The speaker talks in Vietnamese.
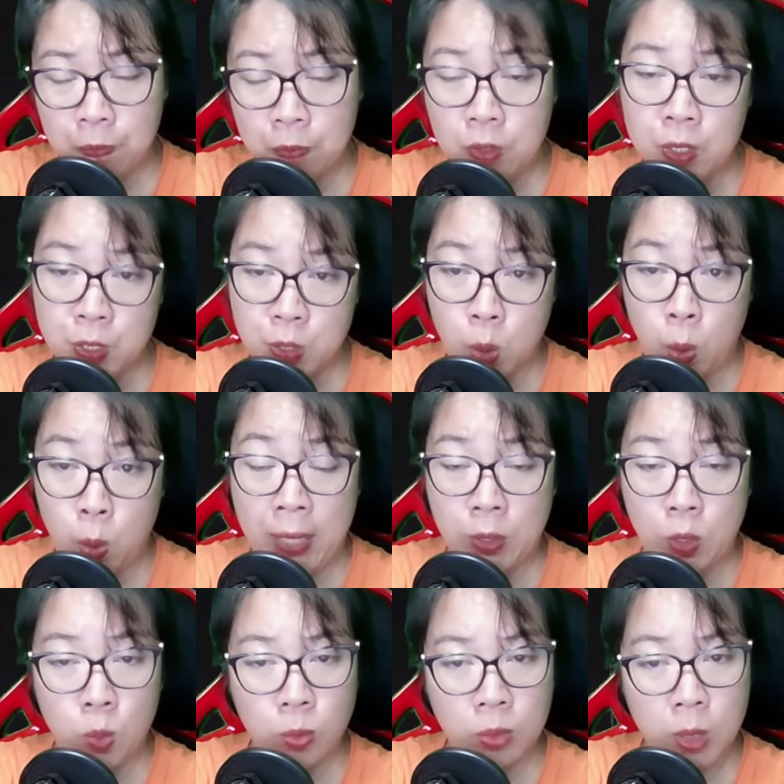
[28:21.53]
Dụ Hòa
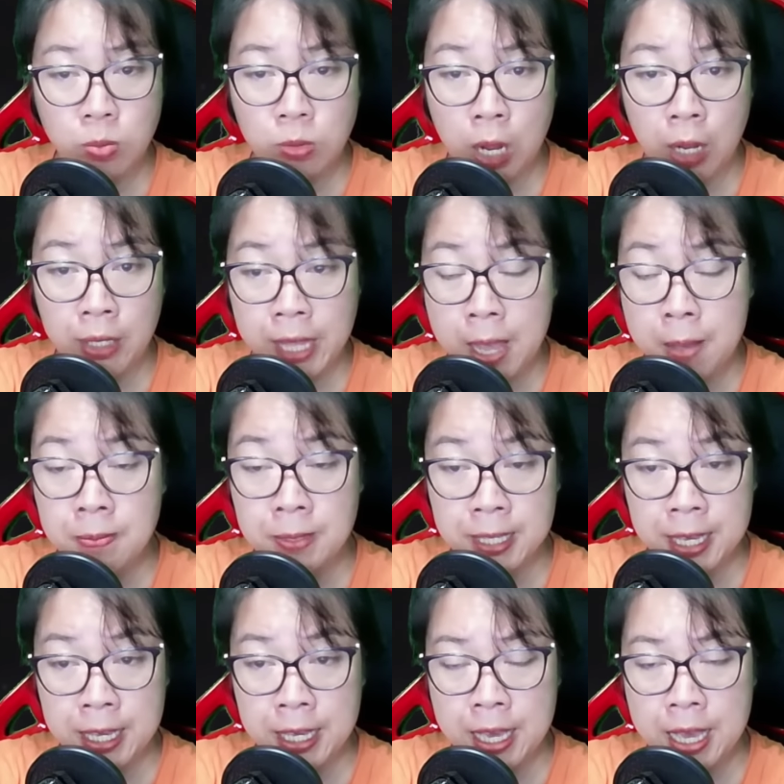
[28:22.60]
Tụng không nói thêm
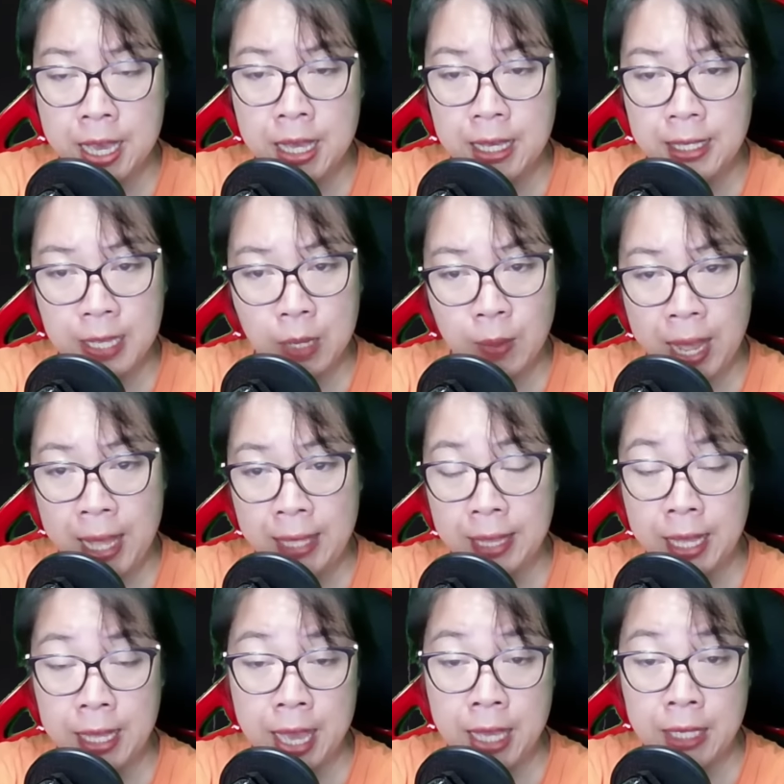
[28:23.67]
gì. Dạo này tình
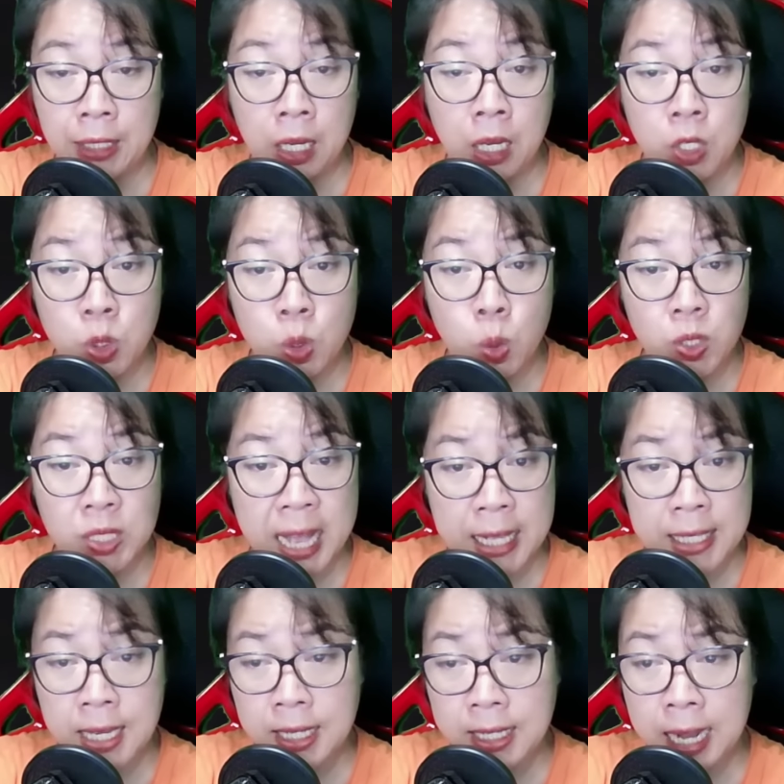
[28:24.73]
hình ở dụ ra
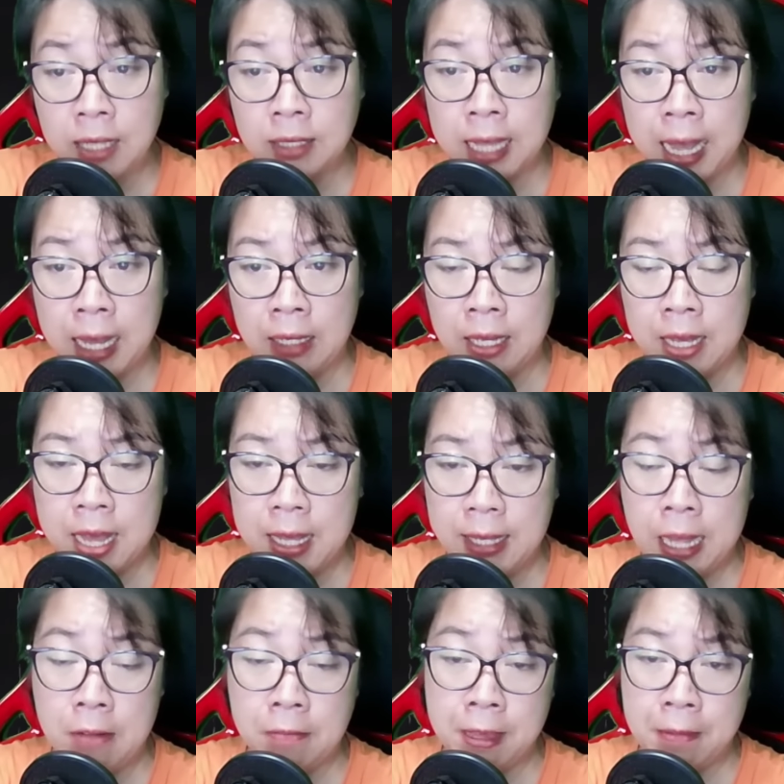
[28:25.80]
rất căng thẳng.
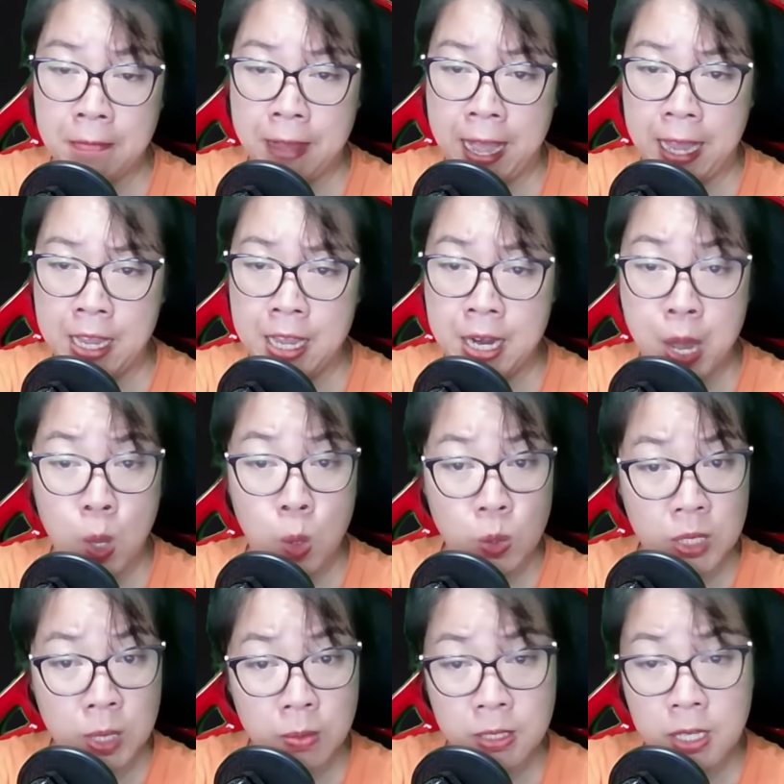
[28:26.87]
Các phe phái đều
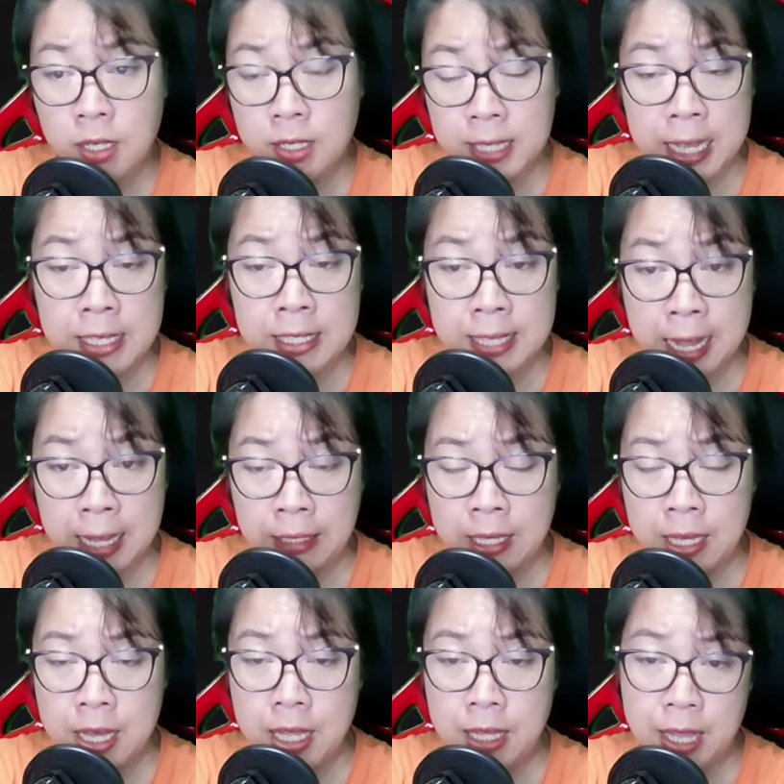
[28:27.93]
dốc sức tranh giành.
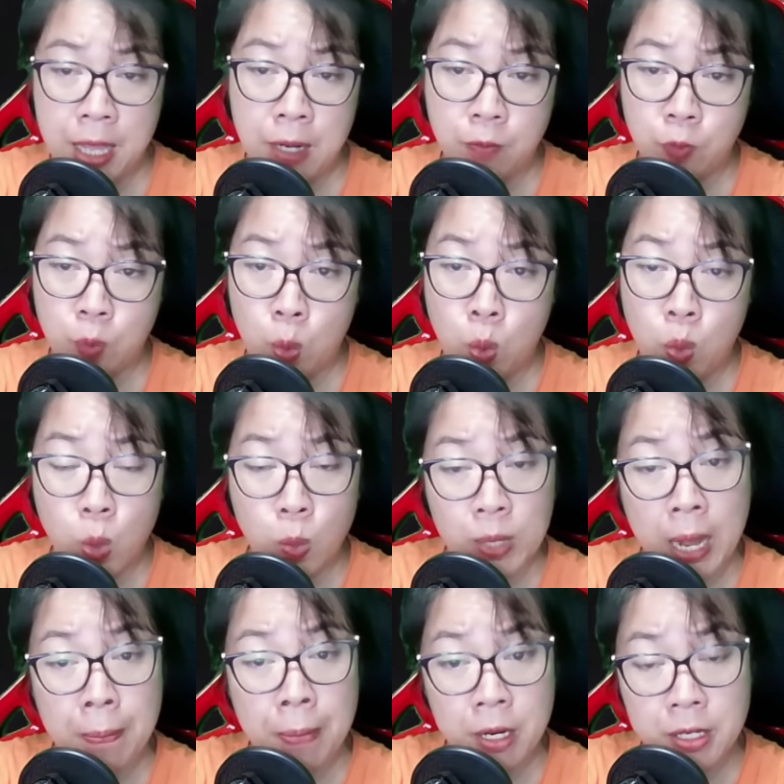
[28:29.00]
Thiền Vũ cũng đã
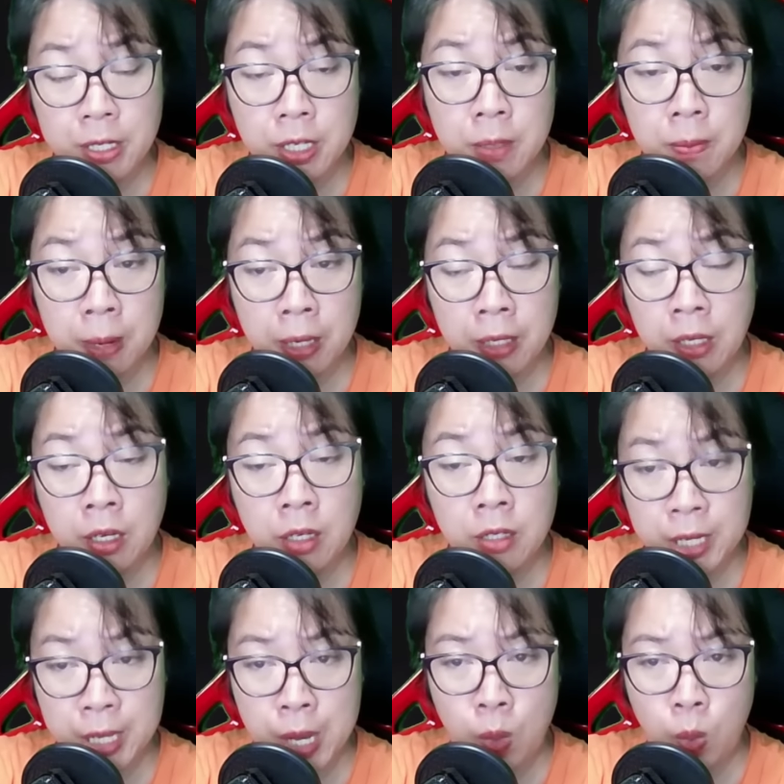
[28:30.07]
bớt chơi bời hơn
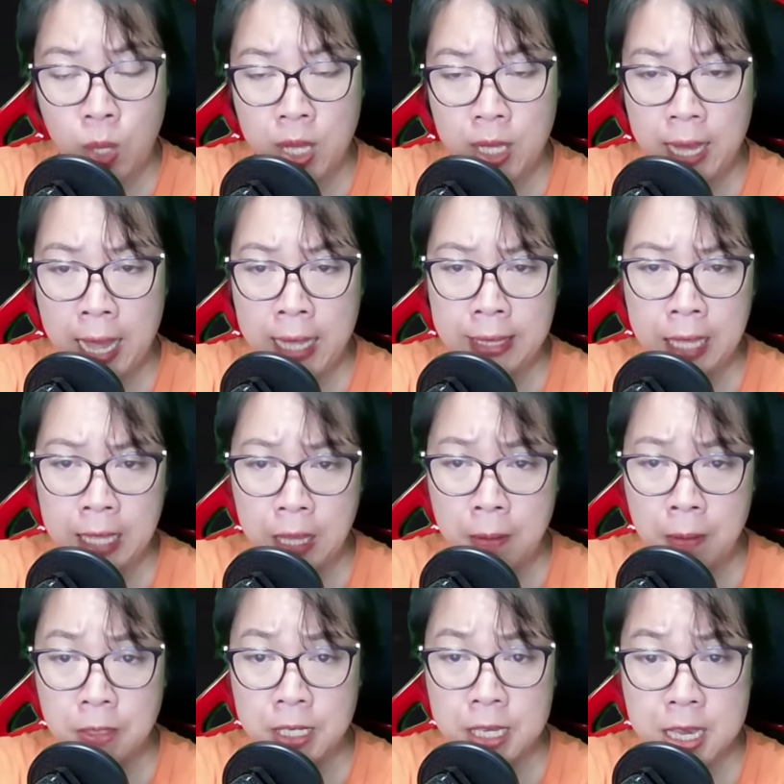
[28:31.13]
nhiều. Anh ta thậm
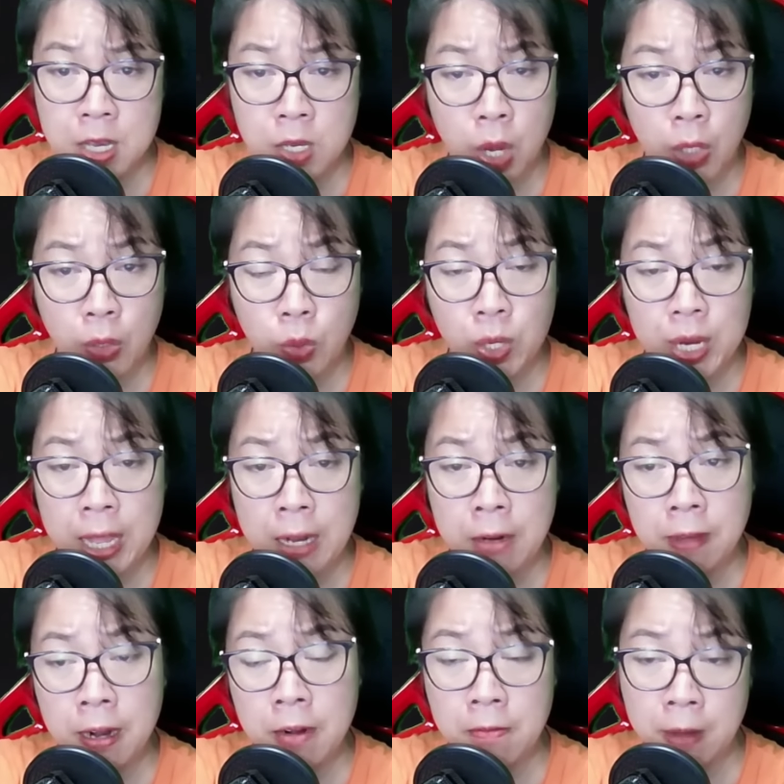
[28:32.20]
chí gọi tôi đến
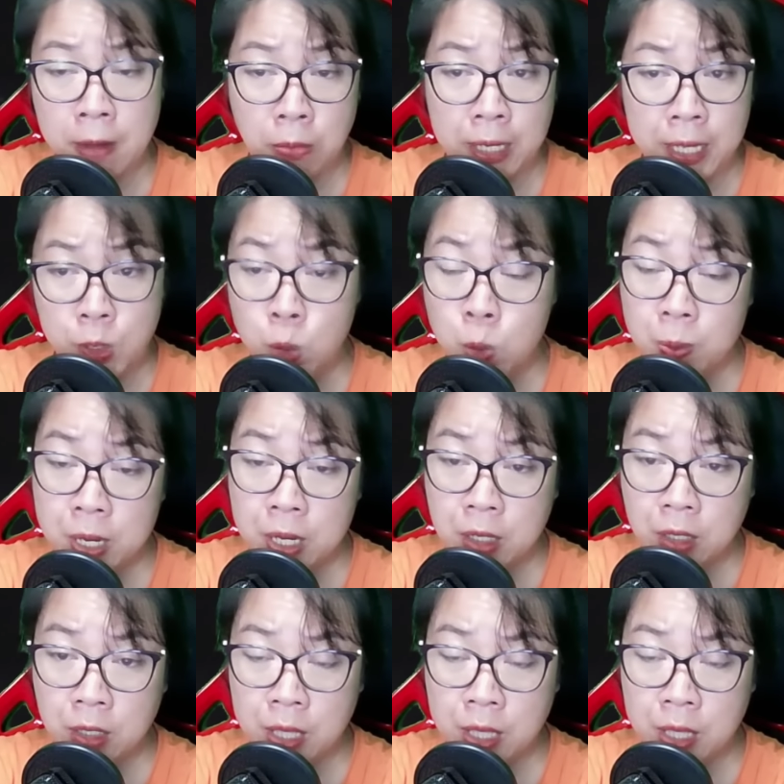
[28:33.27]
văn phòng để giúp đỡ.